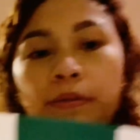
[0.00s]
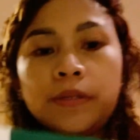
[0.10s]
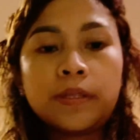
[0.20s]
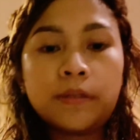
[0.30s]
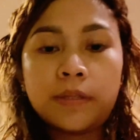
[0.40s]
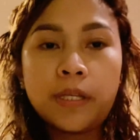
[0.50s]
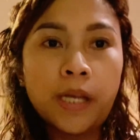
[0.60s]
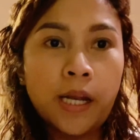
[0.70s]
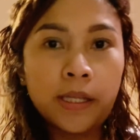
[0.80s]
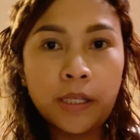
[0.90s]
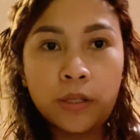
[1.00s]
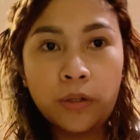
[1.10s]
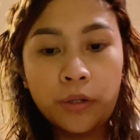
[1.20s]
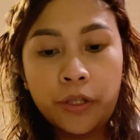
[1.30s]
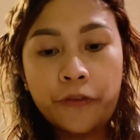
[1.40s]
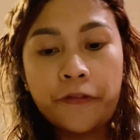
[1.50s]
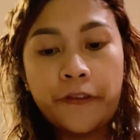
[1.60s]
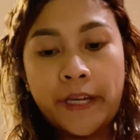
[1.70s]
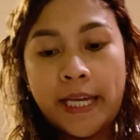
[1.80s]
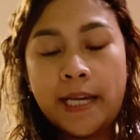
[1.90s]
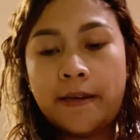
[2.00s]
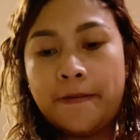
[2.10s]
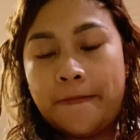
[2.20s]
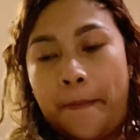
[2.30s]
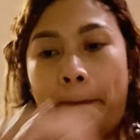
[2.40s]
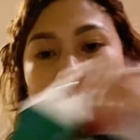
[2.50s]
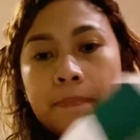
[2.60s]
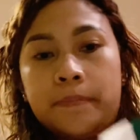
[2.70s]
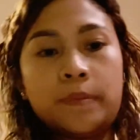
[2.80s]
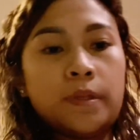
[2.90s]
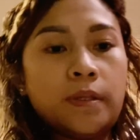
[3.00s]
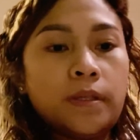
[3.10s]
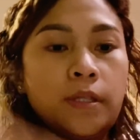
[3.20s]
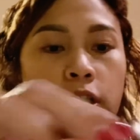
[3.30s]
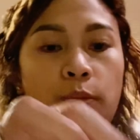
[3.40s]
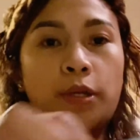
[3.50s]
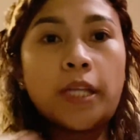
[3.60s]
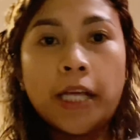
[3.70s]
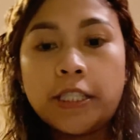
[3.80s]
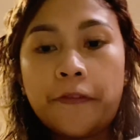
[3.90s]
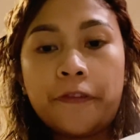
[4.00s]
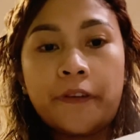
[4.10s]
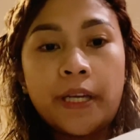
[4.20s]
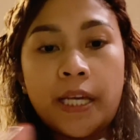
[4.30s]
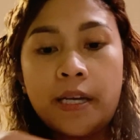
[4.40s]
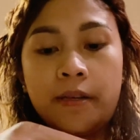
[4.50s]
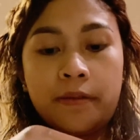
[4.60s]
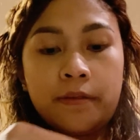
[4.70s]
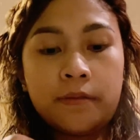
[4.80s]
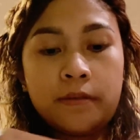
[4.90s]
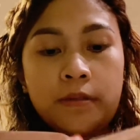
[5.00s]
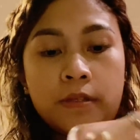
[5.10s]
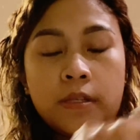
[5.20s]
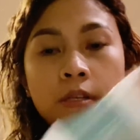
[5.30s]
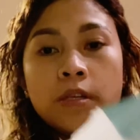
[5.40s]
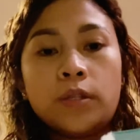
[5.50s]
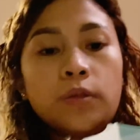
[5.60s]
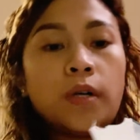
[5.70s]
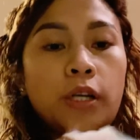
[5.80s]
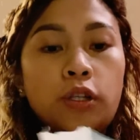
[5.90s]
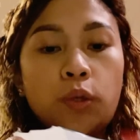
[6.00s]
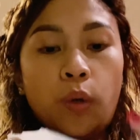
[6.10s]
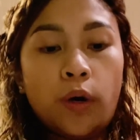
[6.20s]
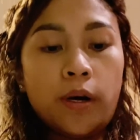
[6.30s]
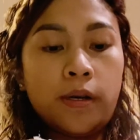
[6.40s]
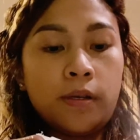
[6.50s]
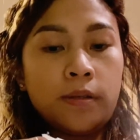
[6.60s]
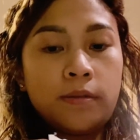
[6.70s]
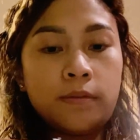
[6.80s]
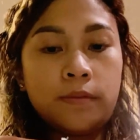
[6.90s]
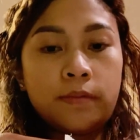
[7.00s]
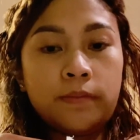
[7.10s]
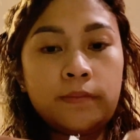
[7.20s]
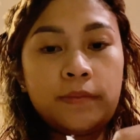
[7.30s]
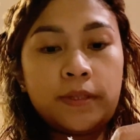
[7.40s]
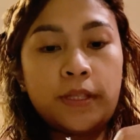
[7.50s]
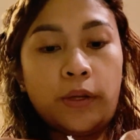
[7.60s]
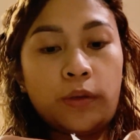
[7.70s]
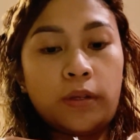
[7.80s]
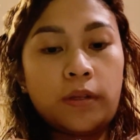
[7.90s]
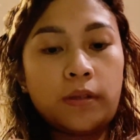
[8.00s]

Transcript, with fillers: oh, tinan natin to, yung free. Ito muna tayo sa free. Kung ano to. Sarap.